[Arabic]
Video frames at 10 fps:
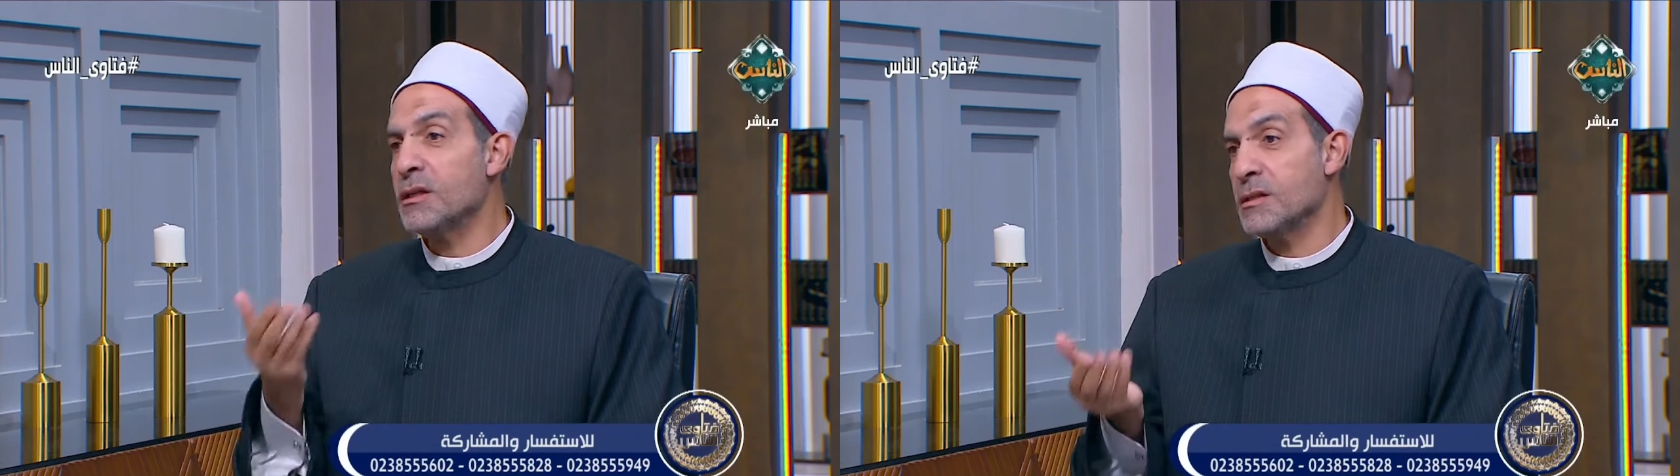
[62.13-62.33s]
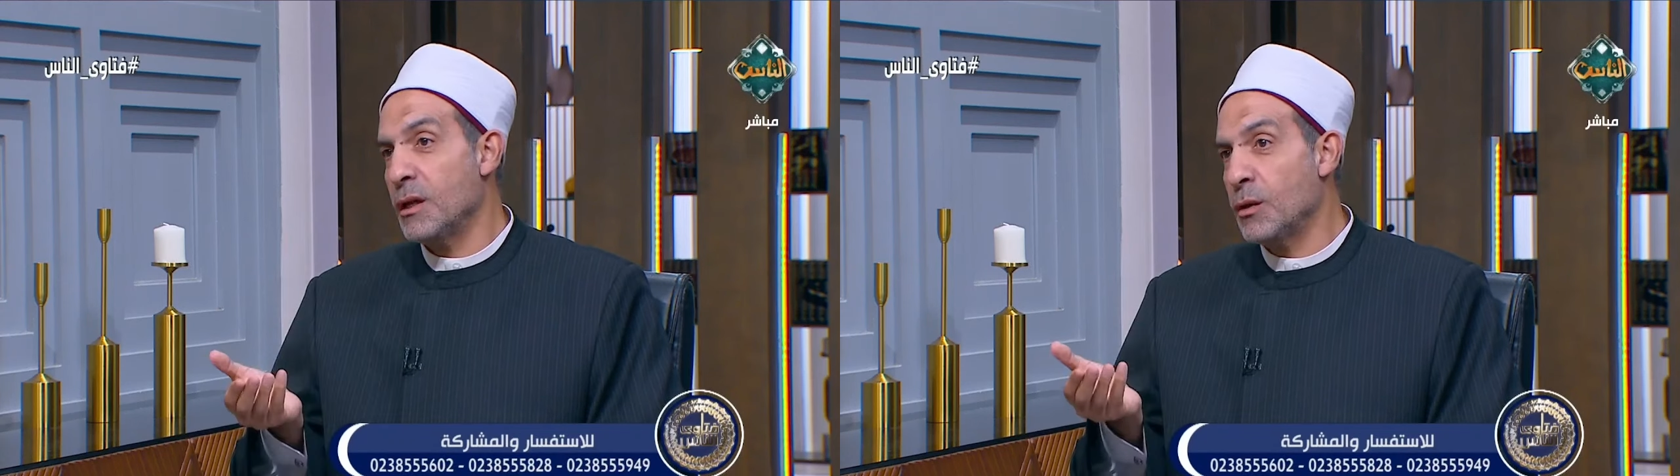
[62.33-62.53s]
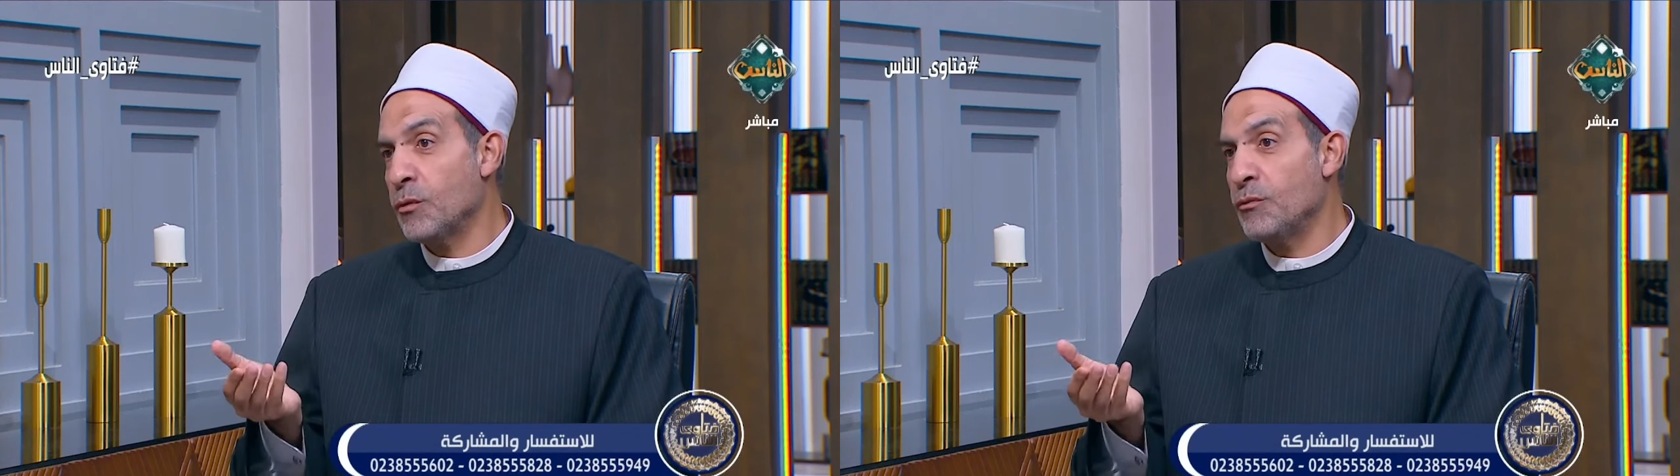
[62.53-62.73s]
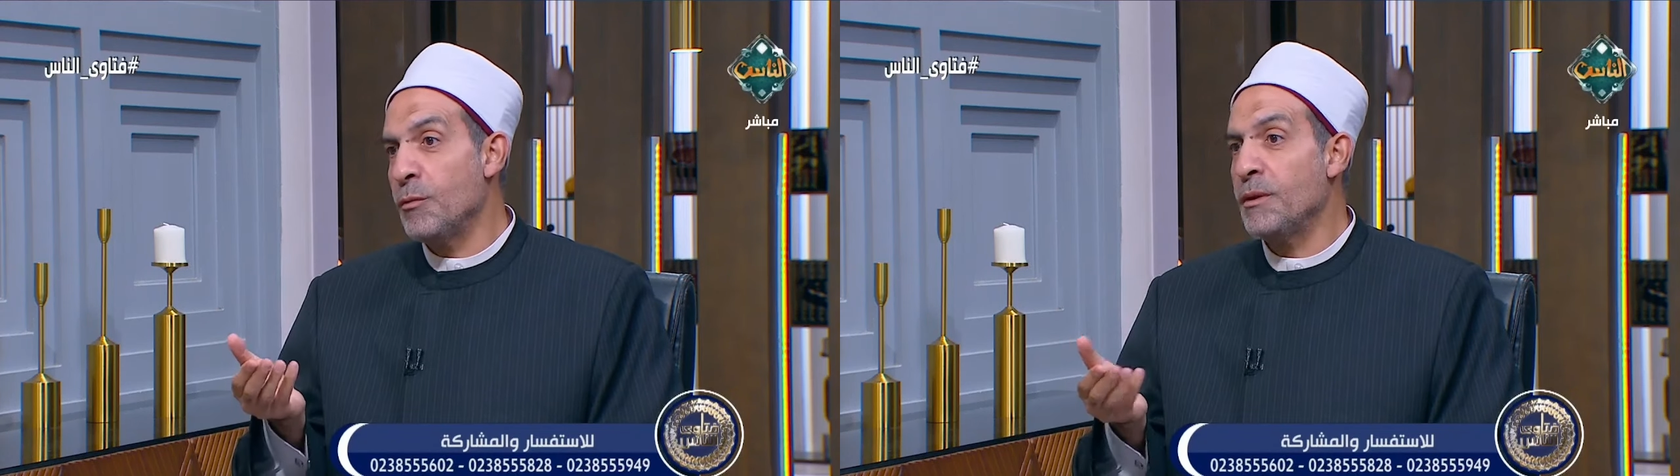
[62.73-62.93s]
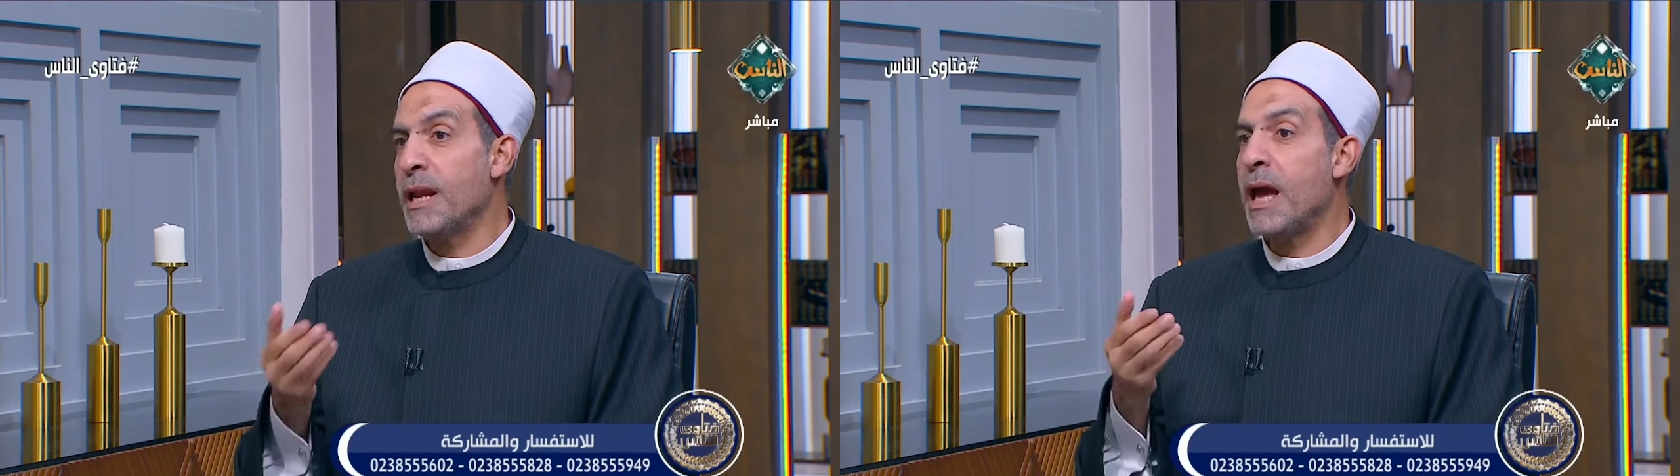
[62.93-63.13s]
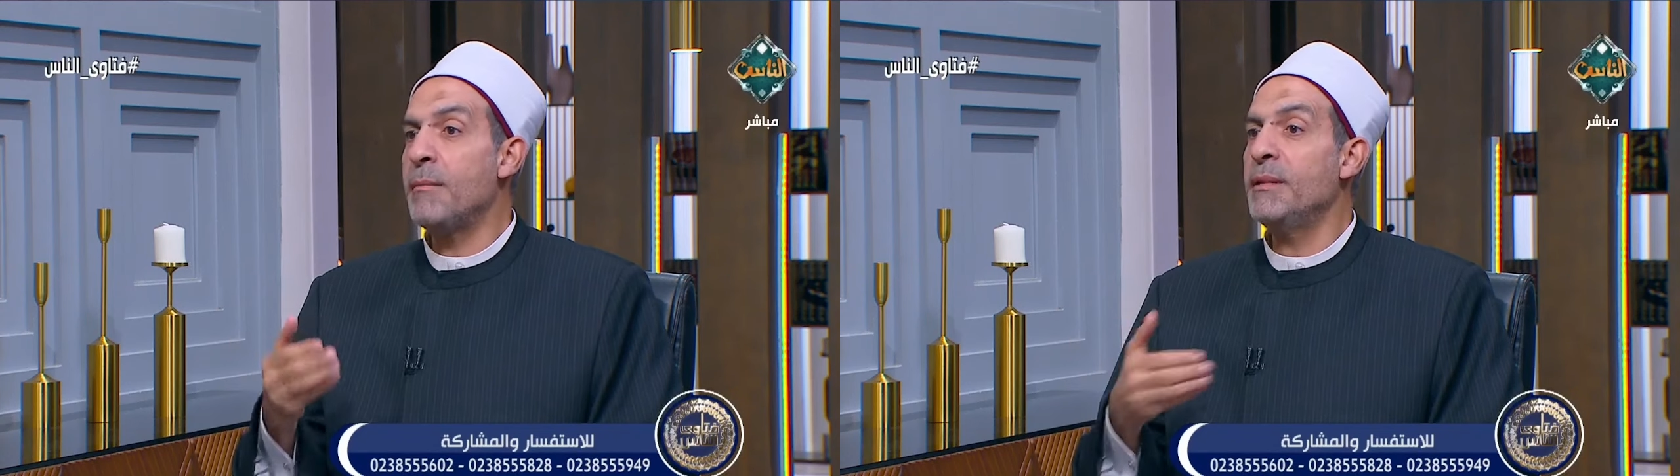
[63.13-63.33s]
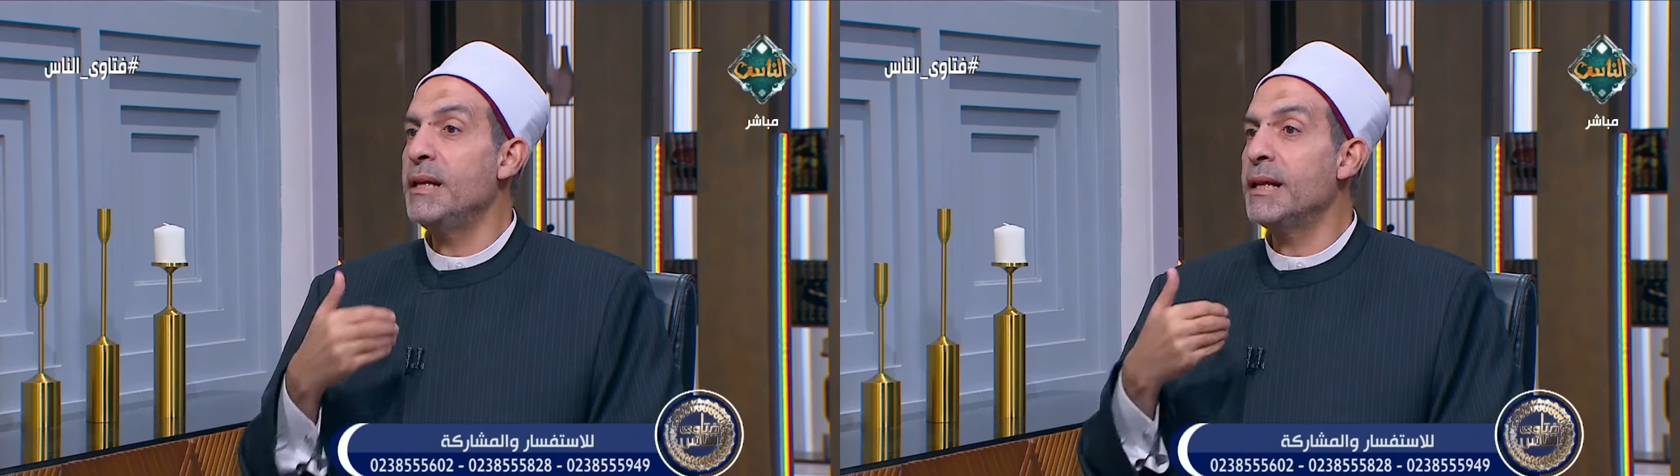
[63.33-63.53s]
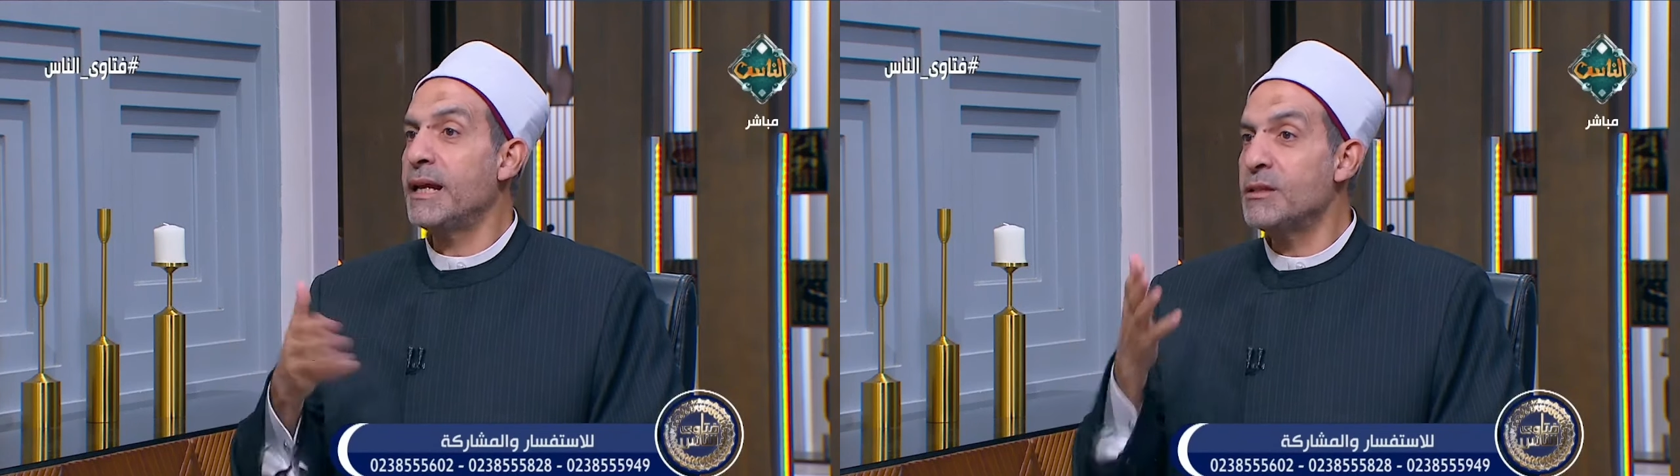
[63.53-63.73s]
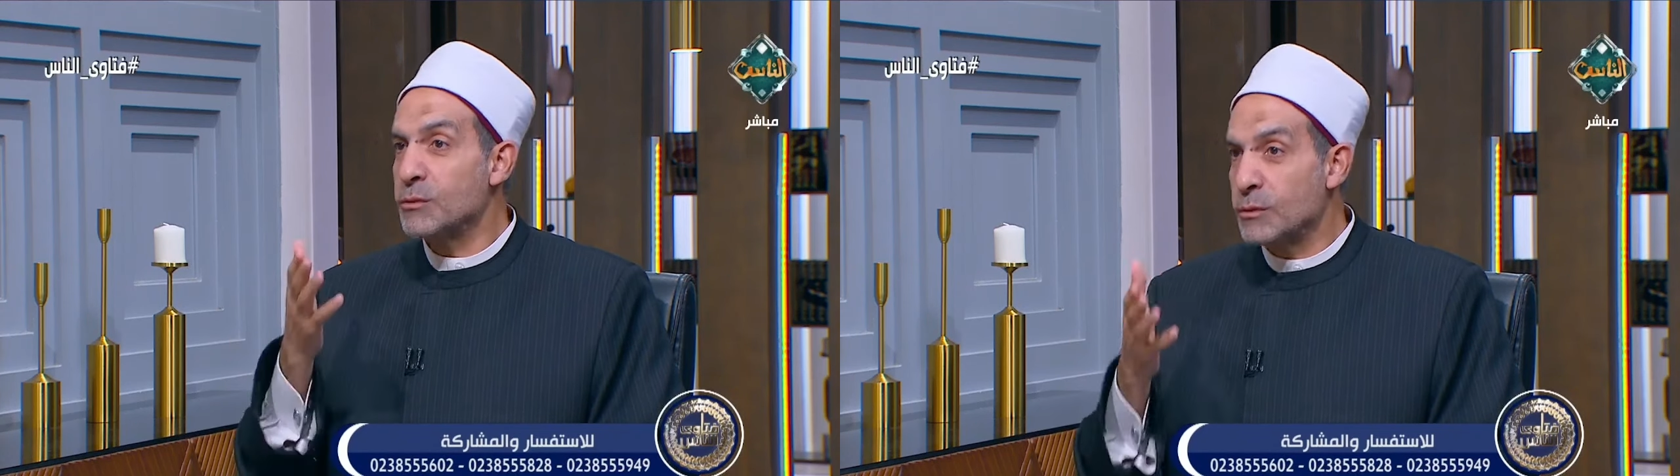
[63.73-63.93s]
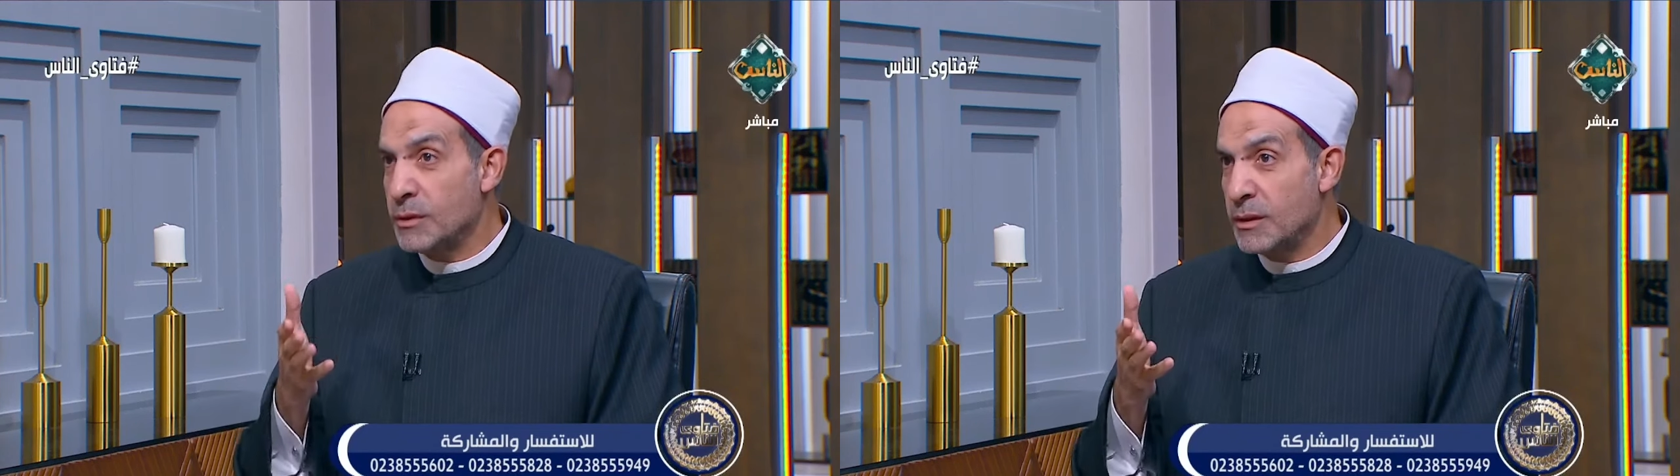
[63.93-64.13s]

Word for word: تصرف ممكن اعمل اللي انا عايزه